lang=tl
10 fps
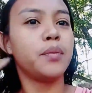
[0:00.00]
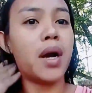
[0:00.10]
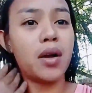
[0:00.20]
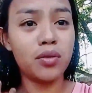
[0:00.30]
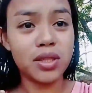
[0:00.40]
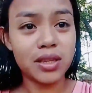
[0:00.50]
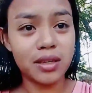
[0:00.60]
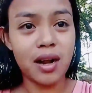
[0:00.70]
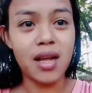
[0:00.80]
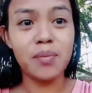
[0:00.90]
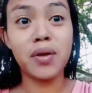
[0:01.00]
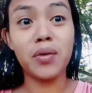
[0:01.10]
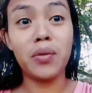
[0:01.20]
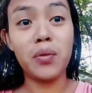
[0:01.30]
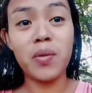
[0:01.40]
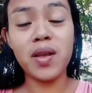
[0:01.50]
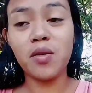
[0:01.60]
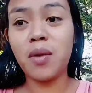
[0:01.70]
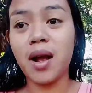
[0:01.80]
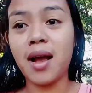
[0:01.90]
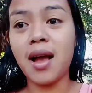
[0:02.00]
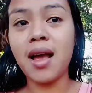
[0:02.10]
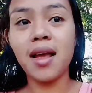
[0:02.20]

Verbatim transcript: bagong titerhan pero luma yung mga